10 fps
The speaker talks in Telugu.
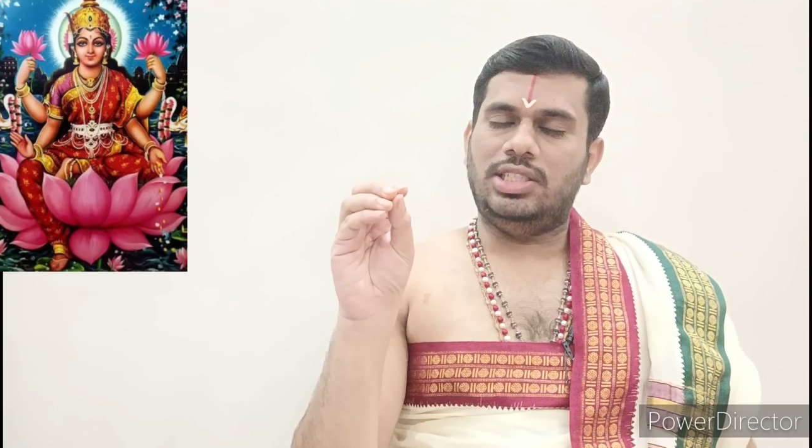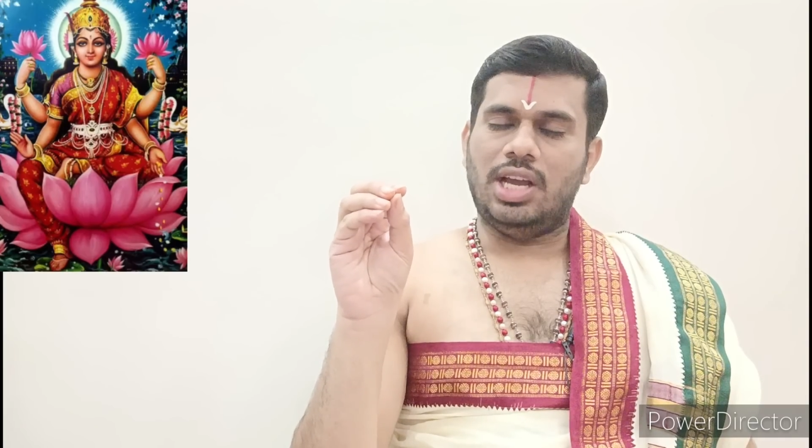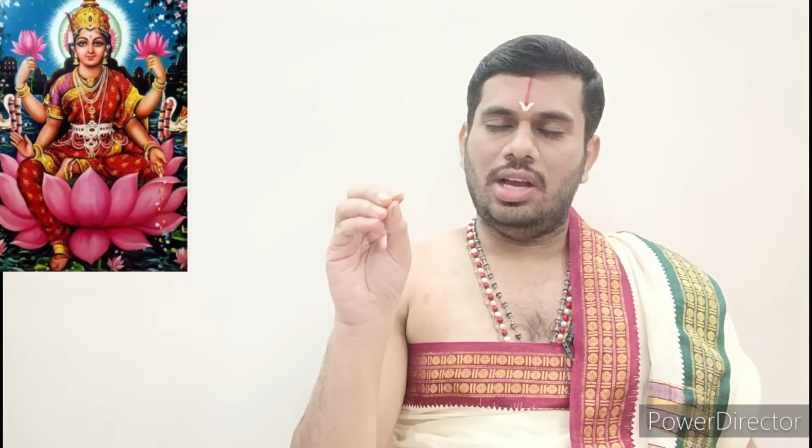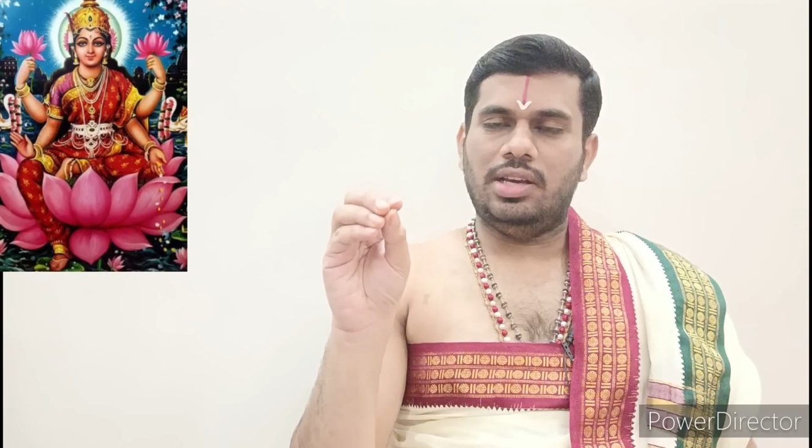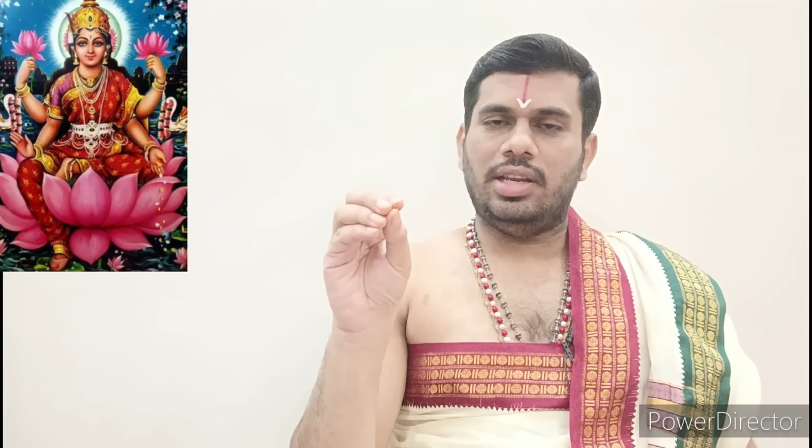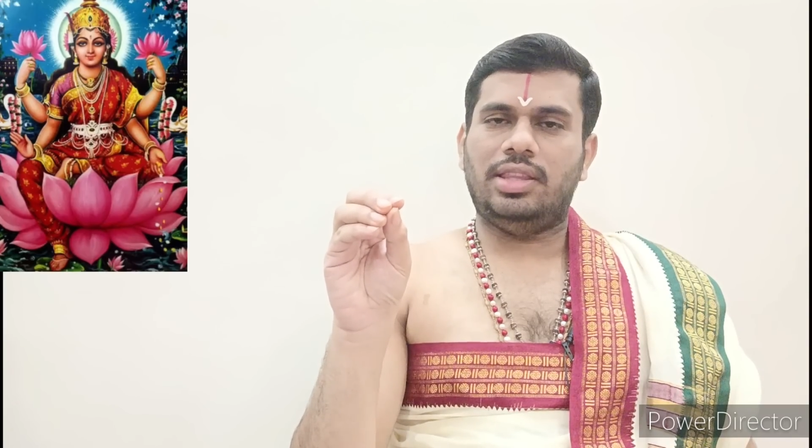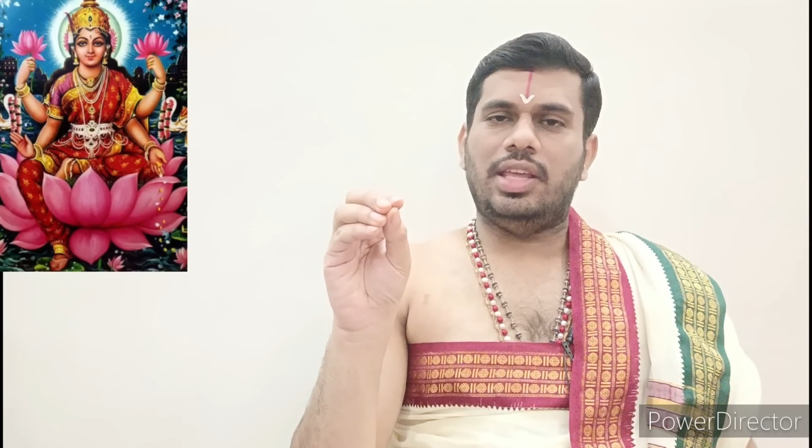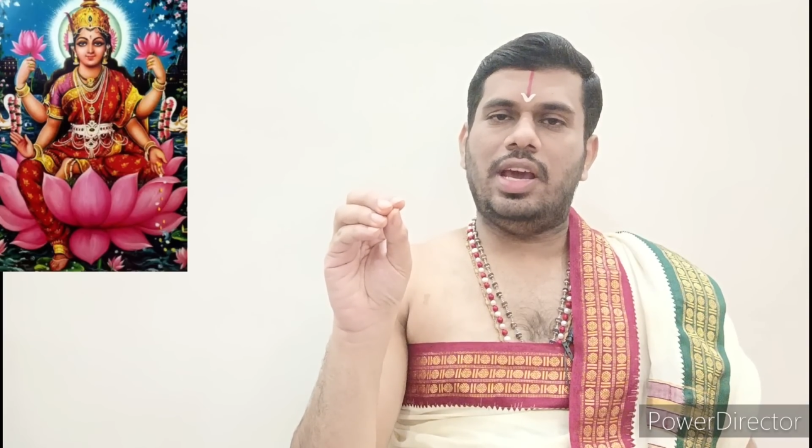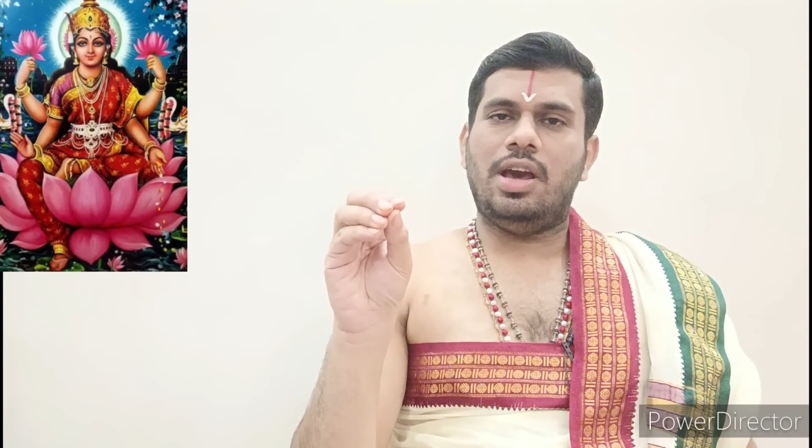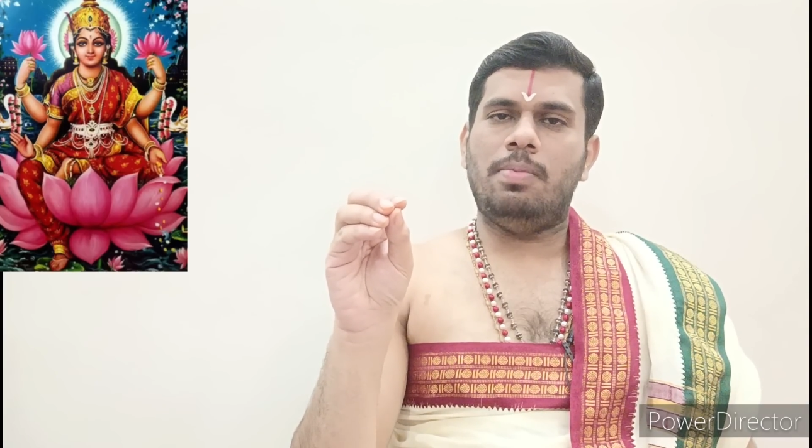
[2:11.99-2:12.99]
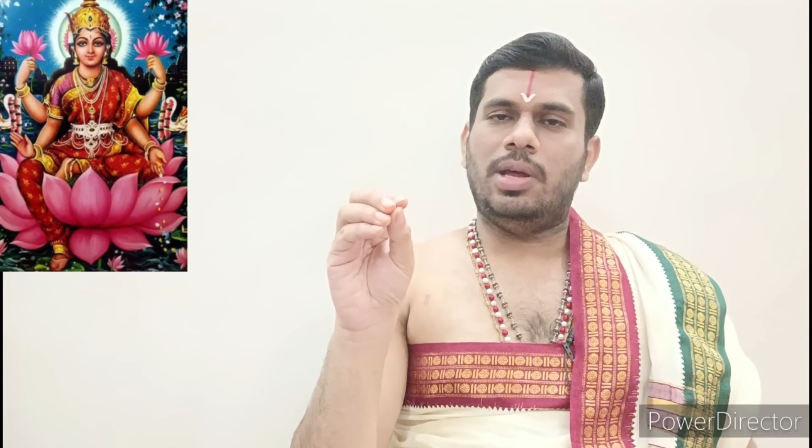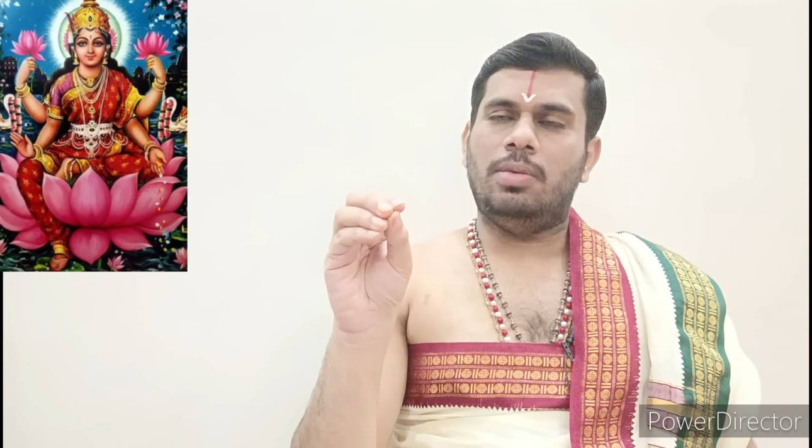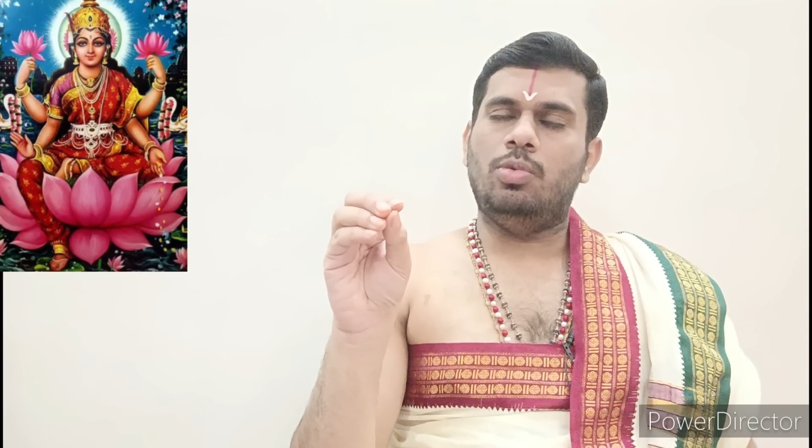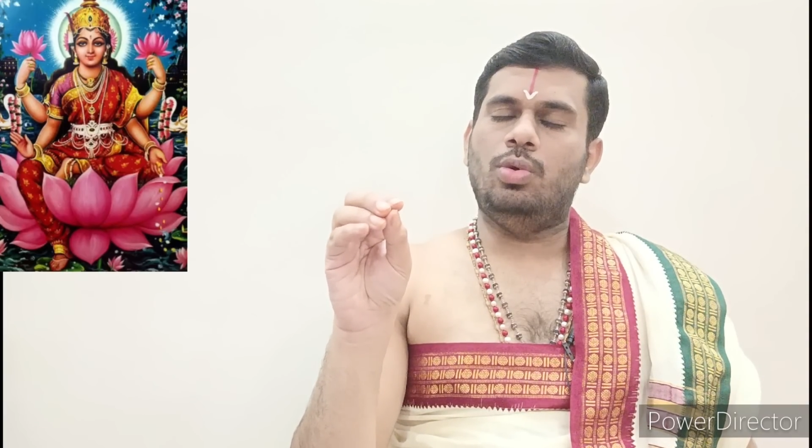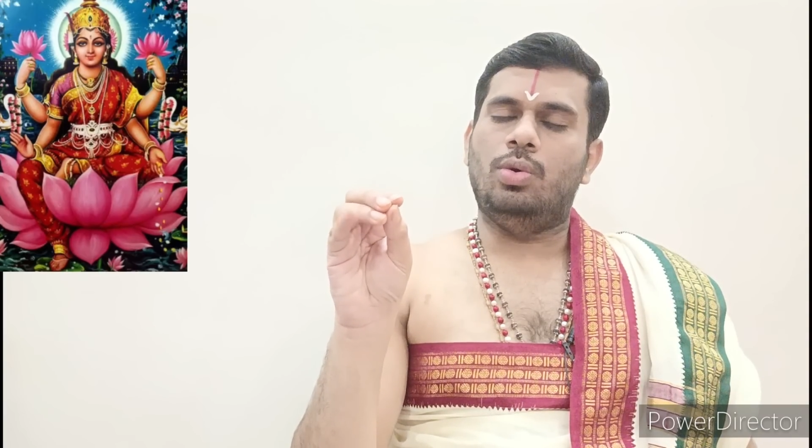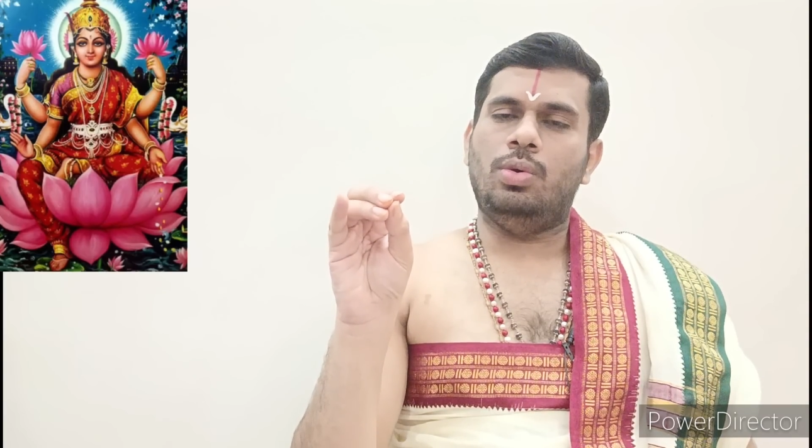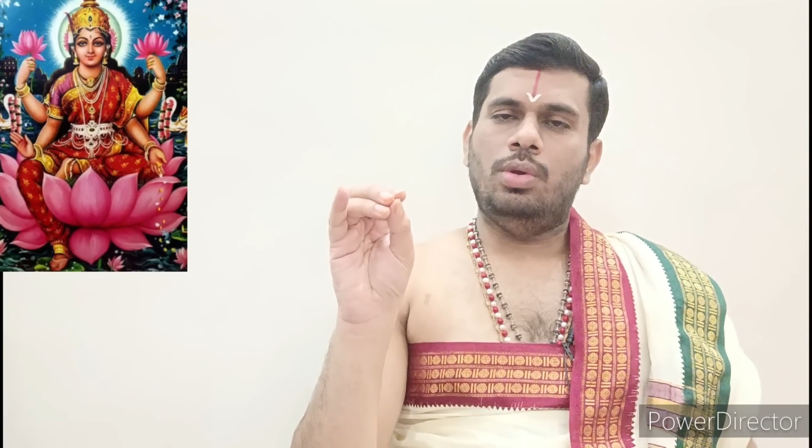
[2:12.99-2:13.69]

జాగ్రత్తగా మనము